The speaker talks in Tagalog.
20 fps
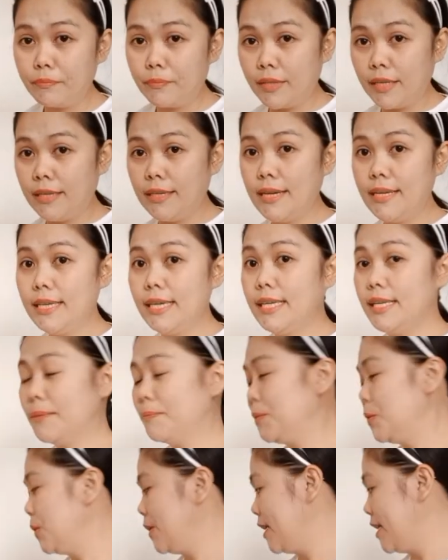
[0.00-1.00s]
ganyan
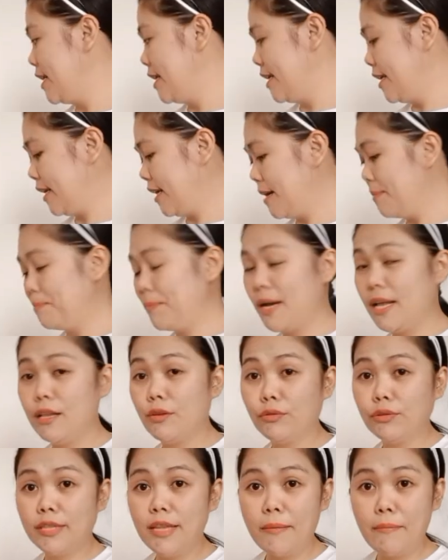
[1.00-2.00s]
na po ka, kapal
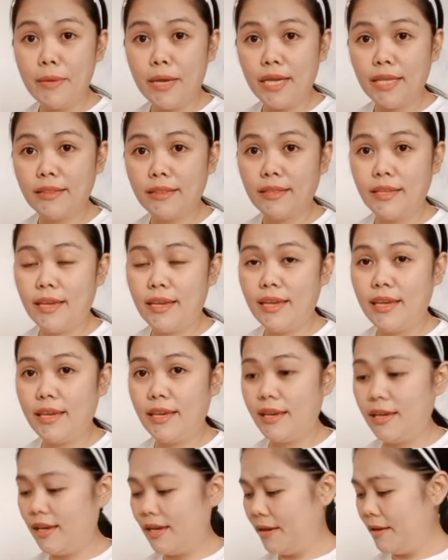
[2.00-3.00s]
yung damit,
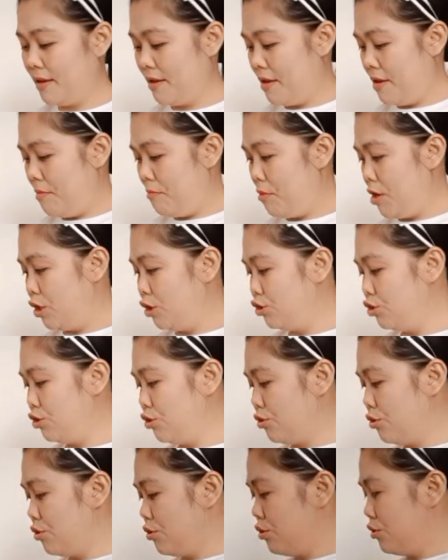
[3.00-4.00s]
eh,
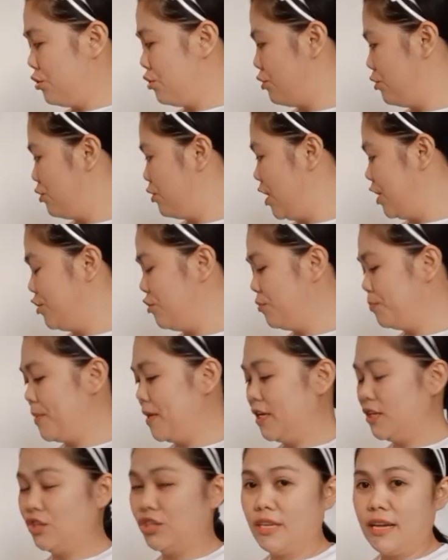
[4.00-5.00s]
medyo, ano
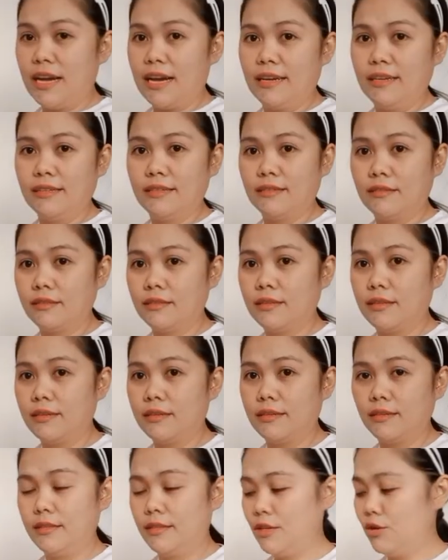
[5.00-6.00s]
pa rin siya,
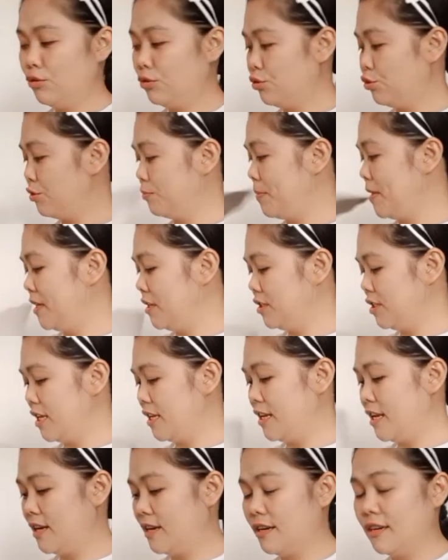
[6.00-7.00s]
sinusuot pa rin
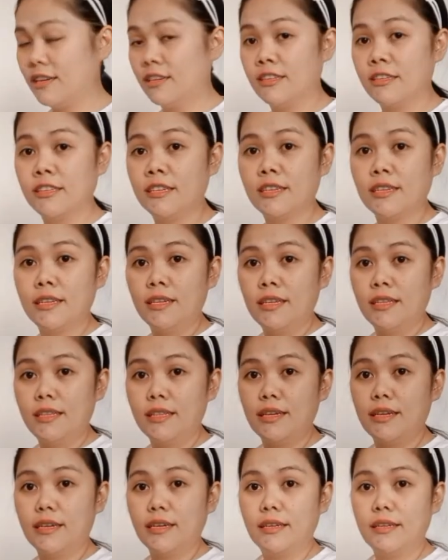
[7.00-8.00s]
siya ng,
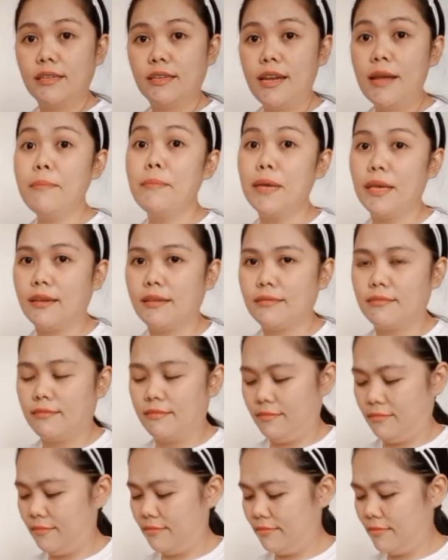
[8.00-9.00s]
ng lamig.
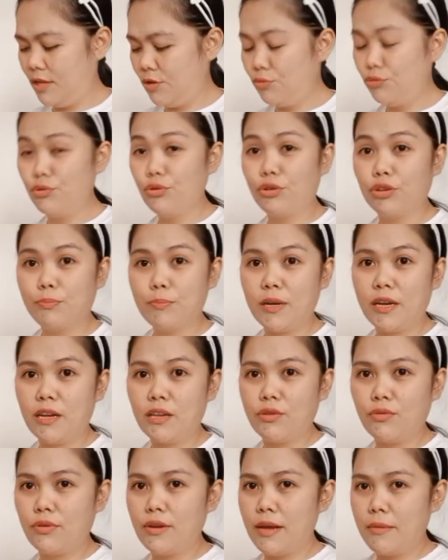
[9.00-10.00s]
Nanunuot pa
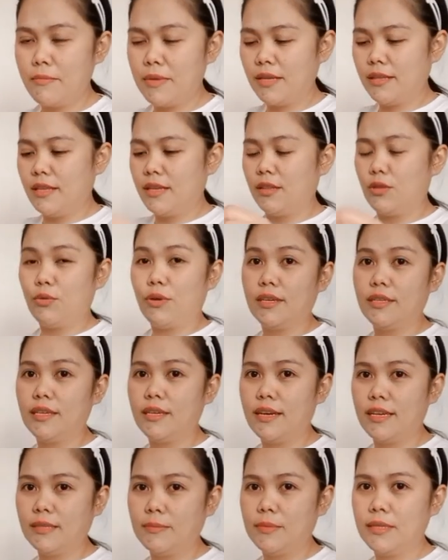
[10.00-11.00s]
rin yung lamig dito. Kasi
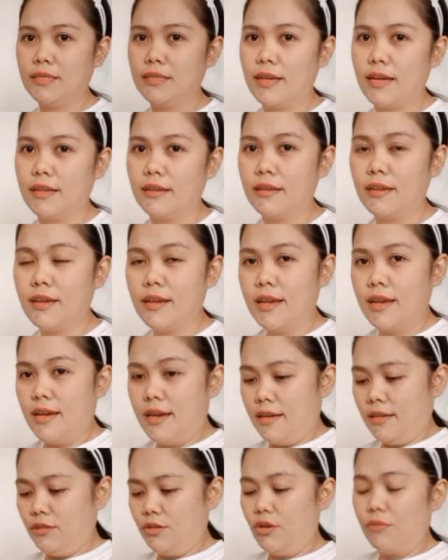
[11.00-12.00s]
guys, minsan,
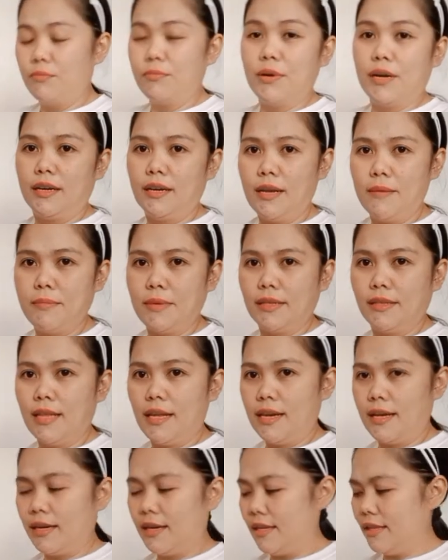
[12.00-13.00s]
sobrang lamig
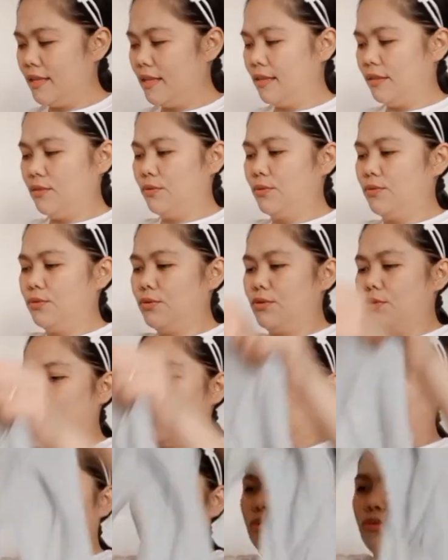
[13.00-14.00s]
talaga dito. So,
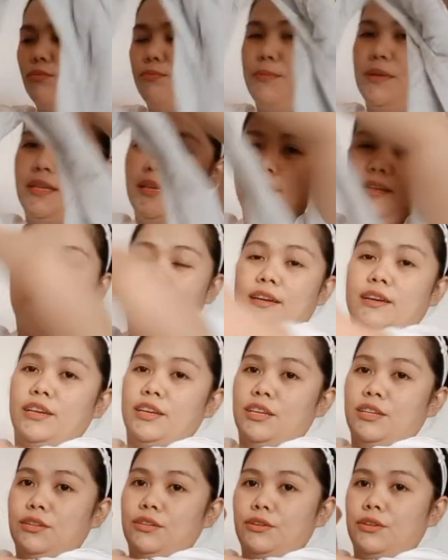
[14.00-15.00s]
ito yung binili niyang
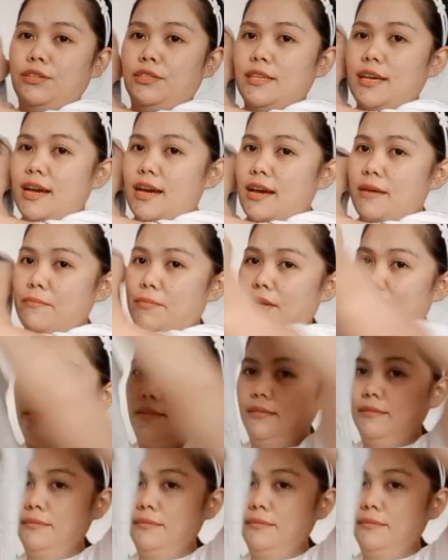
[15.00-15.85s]
inner sa amin.